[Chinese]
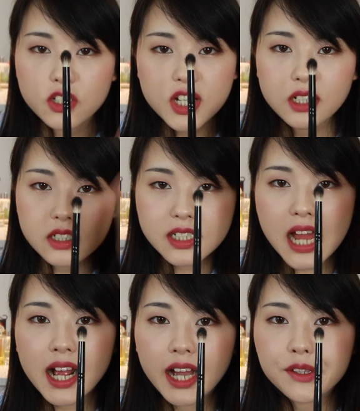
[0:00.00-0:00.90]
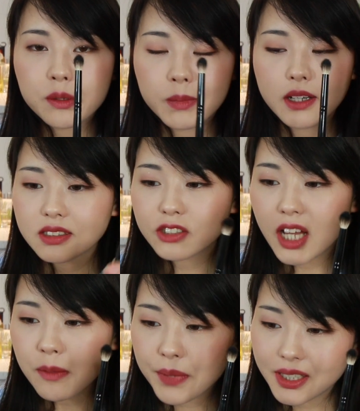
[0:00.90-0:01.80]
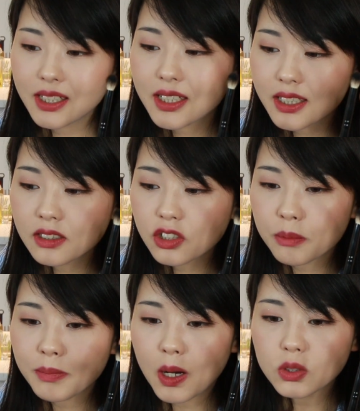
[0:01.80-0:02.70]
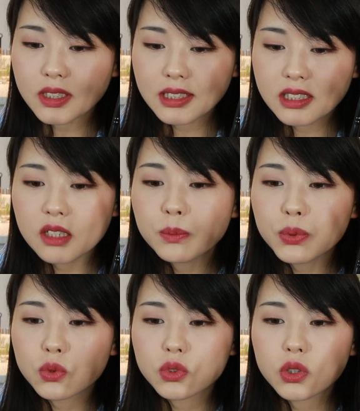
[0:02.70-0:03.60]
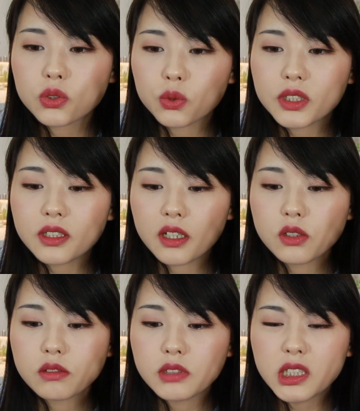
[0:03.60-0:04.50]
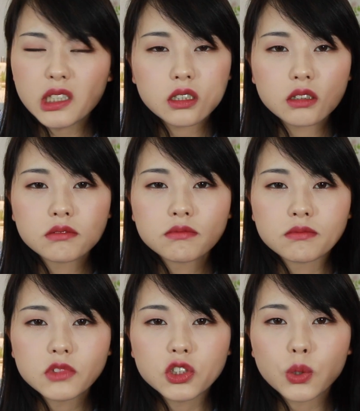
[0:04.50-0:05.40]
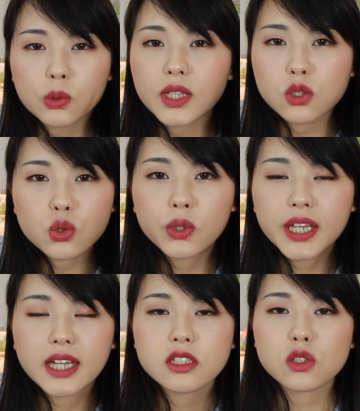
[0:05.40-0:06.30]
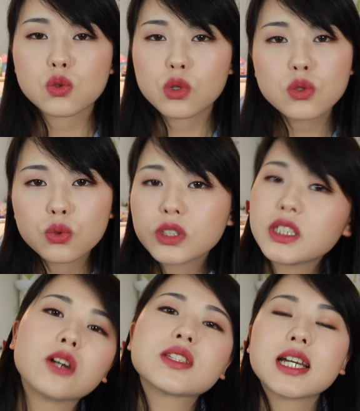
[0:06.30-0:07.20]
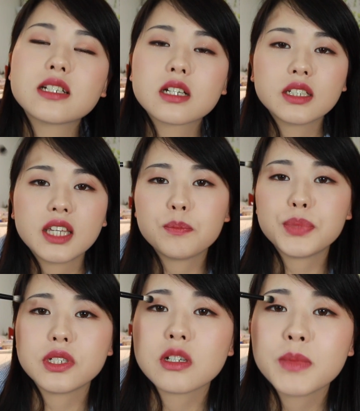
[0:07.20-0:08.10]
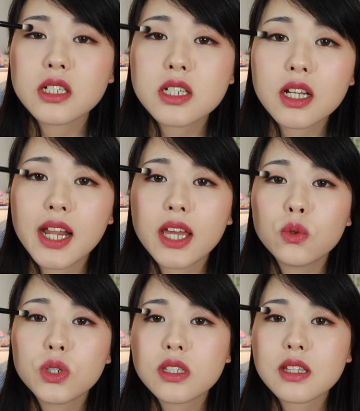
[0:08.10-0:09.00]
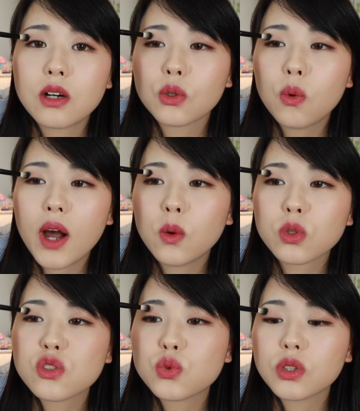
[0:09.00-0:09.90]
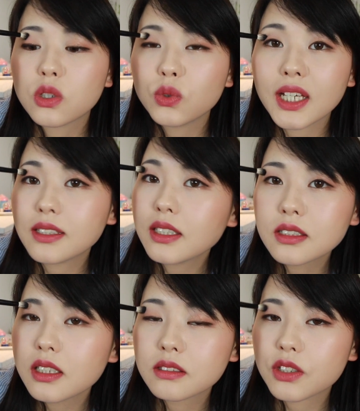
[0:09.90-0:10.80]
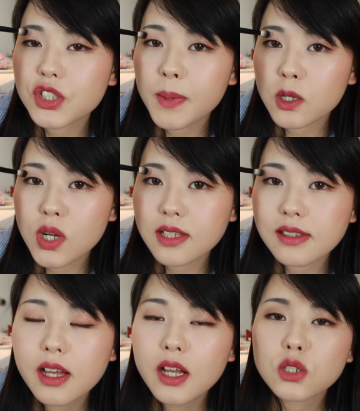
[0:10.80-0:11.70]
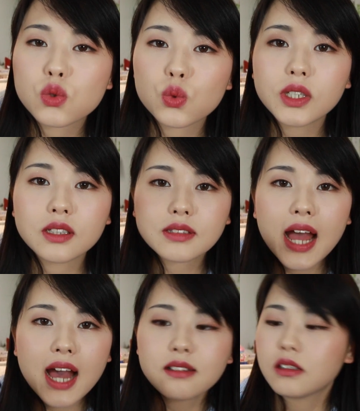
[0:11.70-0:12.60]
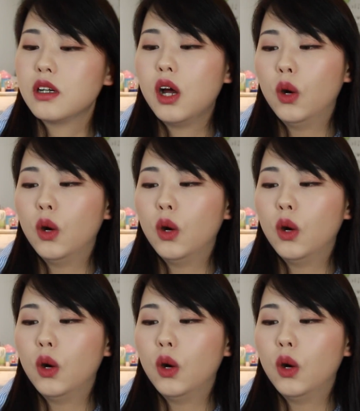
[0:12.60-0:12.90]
这样扎开的嘛，然后它每一根这个毛的尖部都有一点硬。就有点戳眼睛，所以如果你要在这个眼皮上面这样来回扫的话，我是觉得有点硬硬的这把刷子。所以呢，它呢，